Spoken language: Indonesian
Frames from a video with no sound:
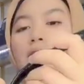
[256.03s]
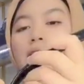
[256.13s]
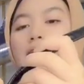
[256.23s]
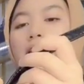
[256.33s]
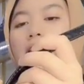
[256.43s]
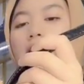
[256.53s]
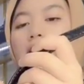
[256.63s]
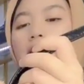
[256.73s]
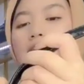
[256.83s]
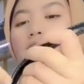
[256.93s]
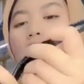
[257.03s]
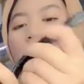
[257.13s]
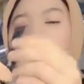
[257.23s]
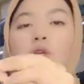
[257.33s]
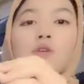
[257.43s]
aja ya karena
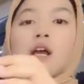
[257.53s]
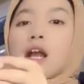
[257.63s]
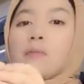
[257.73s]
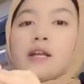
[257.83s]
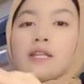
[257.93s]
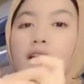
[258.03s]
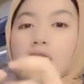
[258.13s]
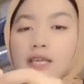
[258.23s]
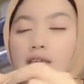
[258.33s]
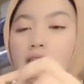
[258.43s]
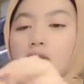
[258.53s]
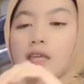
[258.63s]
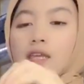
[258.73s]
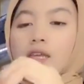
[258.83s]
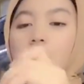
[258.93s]
stok ini udah nggak banyak lagi
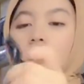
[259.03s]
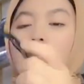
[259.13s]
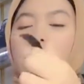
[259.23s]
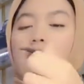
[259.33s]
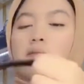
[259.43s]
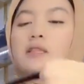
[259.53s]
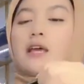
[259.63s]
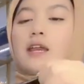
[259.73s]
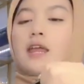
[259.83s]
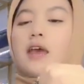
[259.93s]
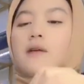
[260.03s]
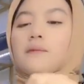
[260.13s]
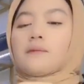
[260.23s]
nah bentar ya